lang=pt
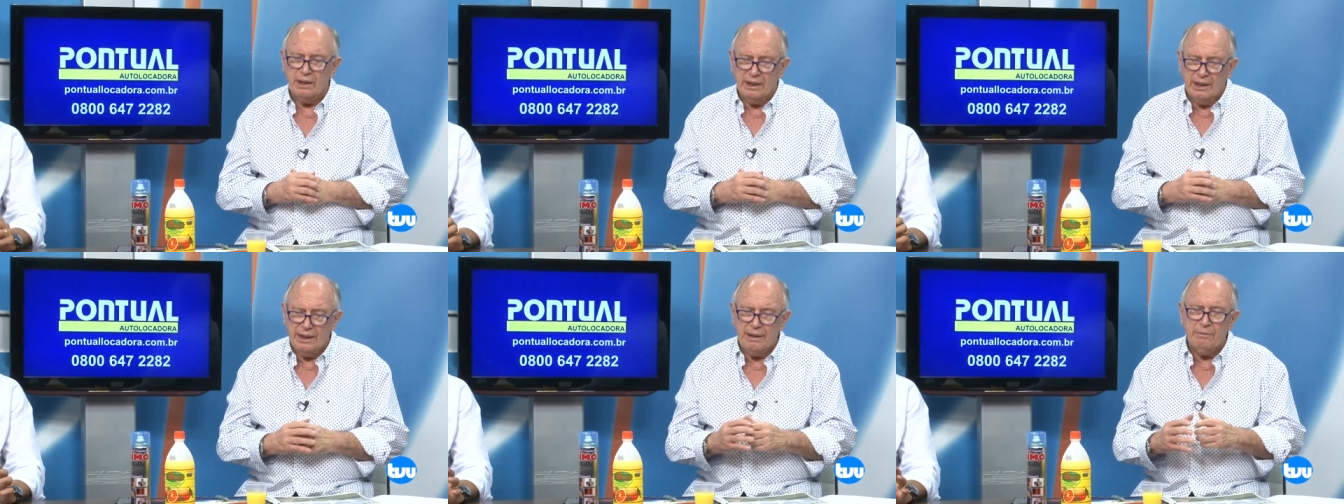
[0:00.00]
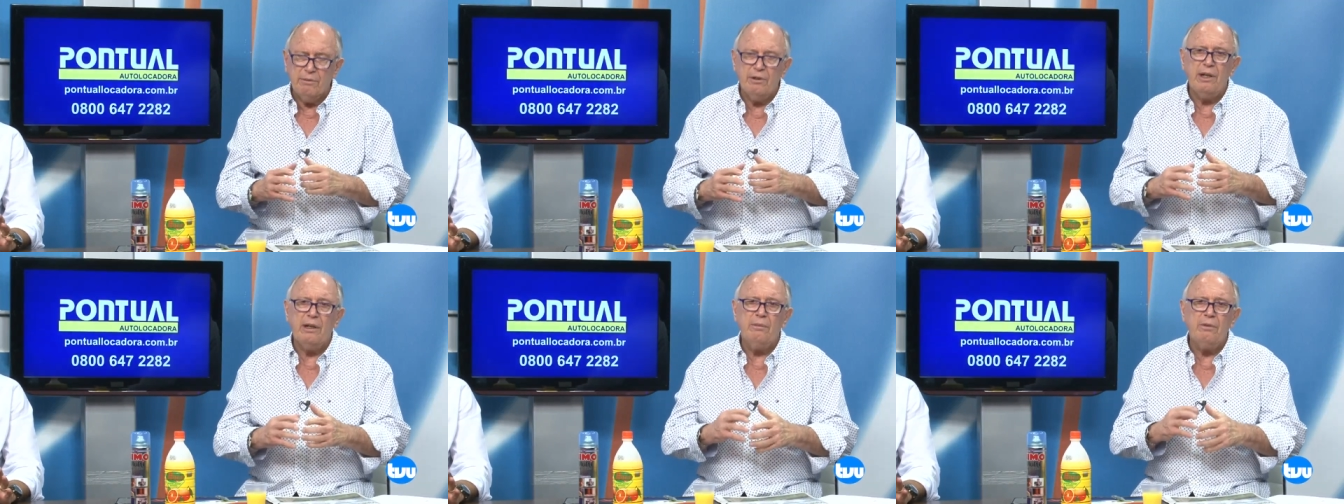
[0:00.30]
é,
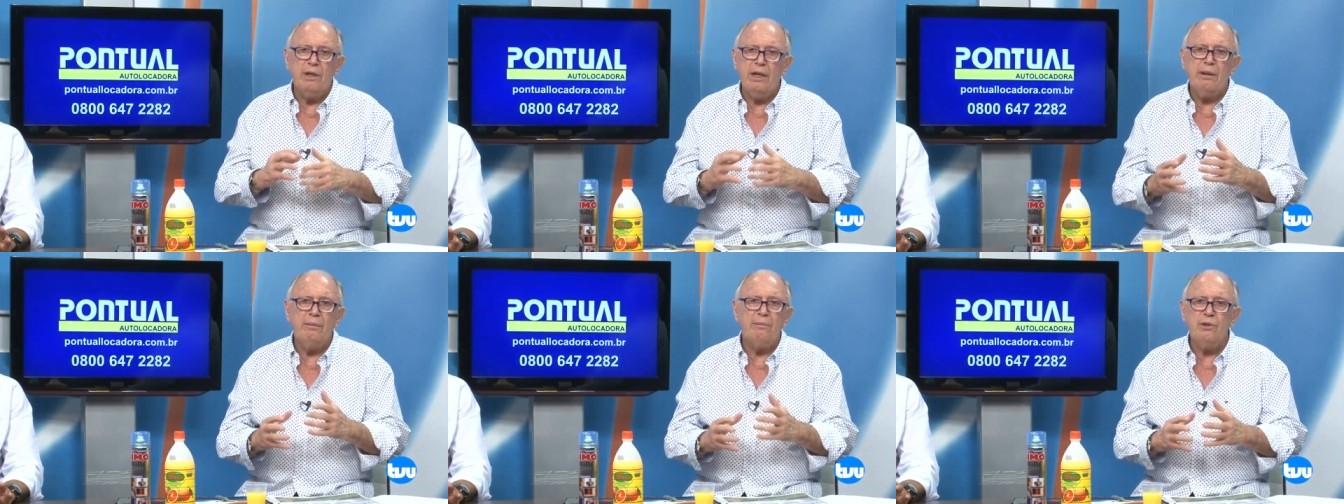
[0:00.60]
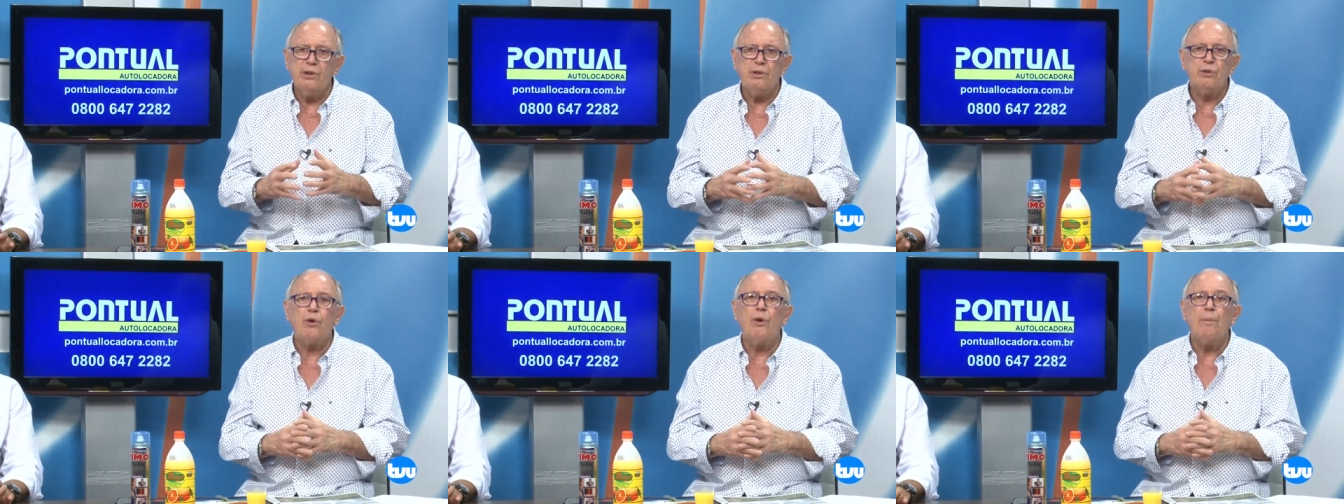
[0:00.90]
é, é
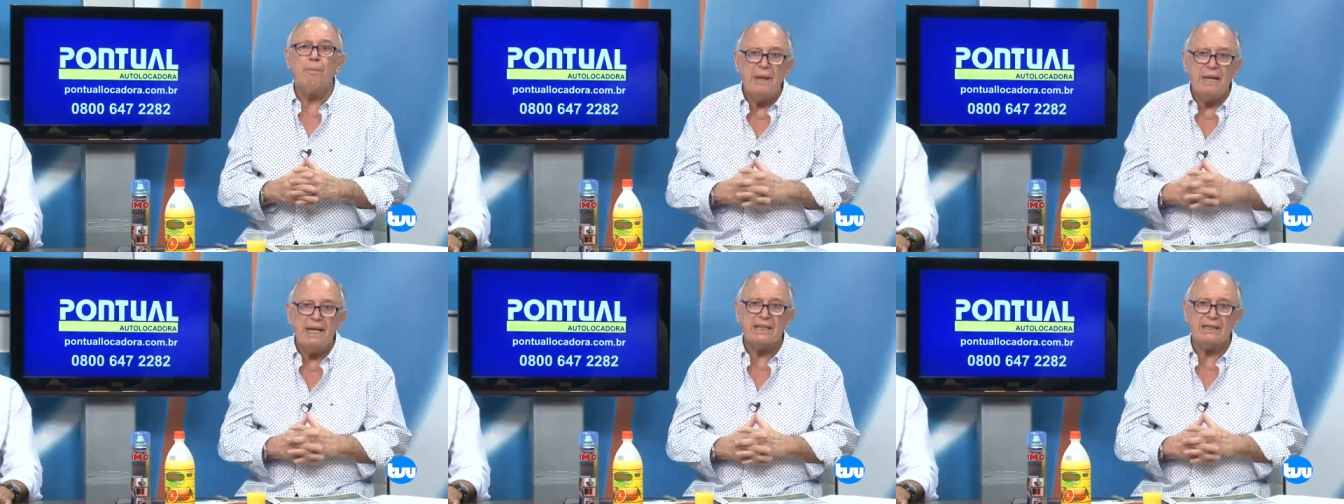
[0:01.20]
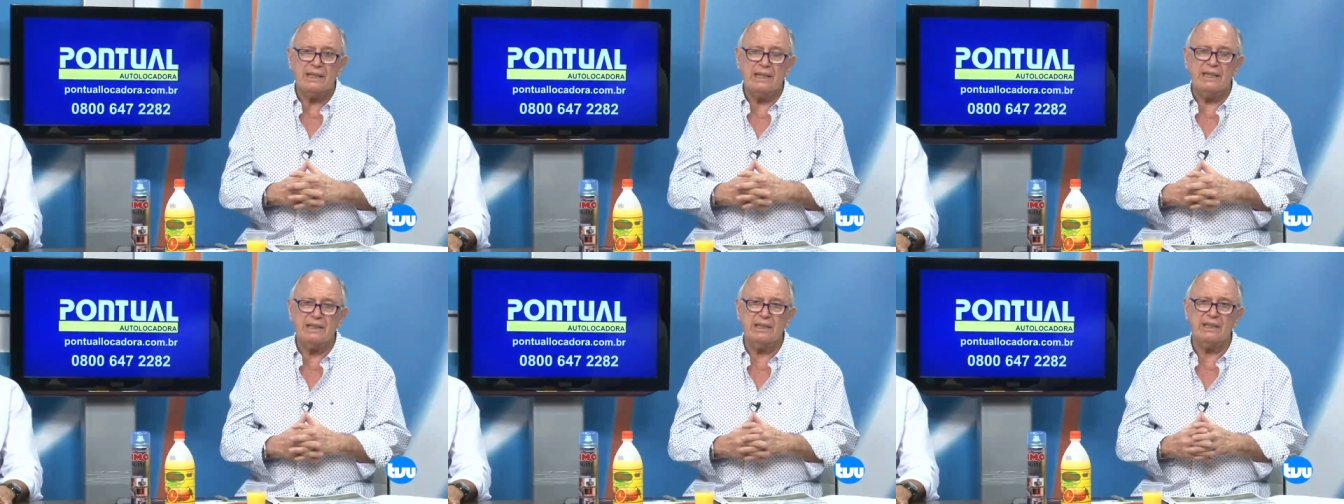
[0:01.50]
muito
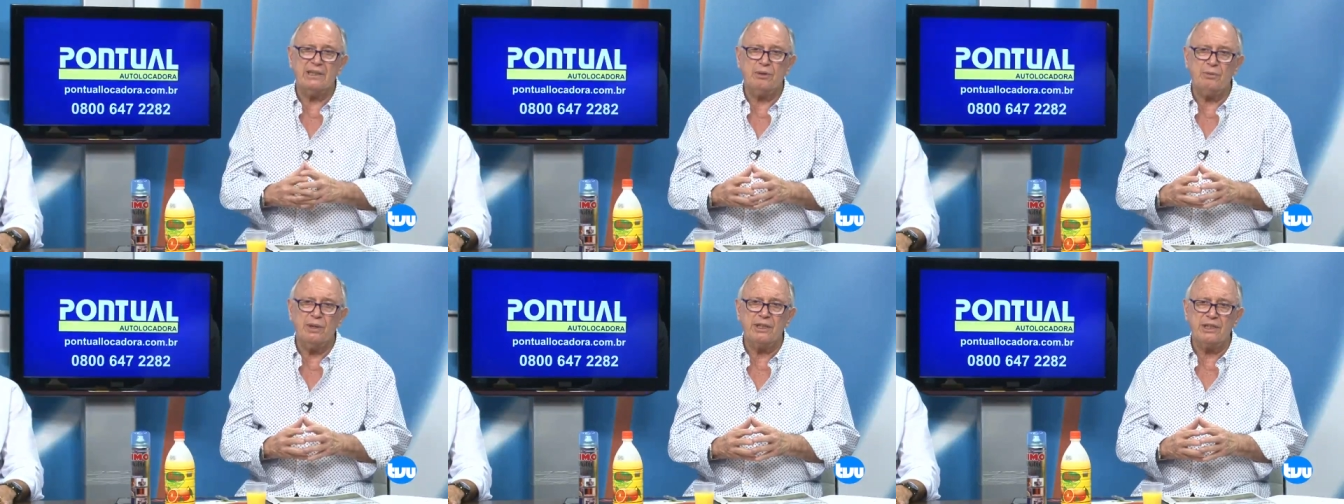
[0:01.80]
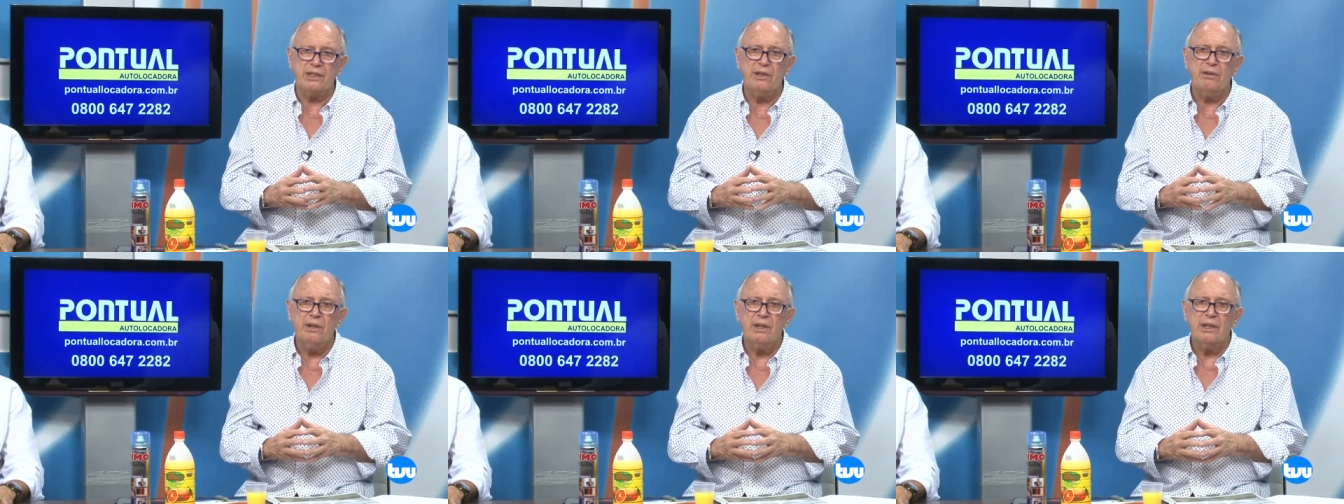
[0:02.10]
complexa essa
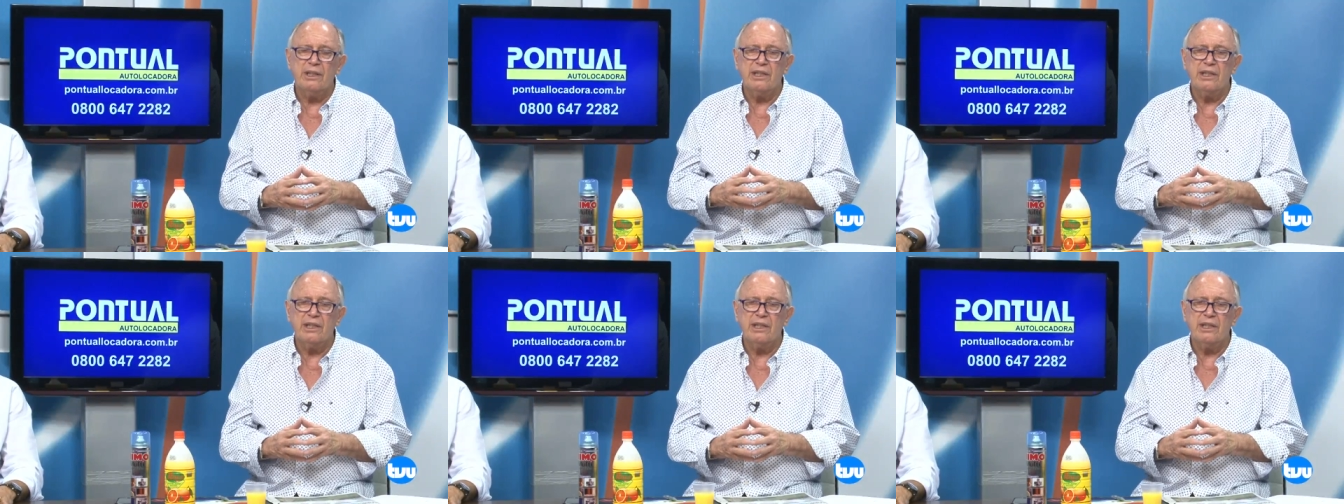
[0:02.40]
situação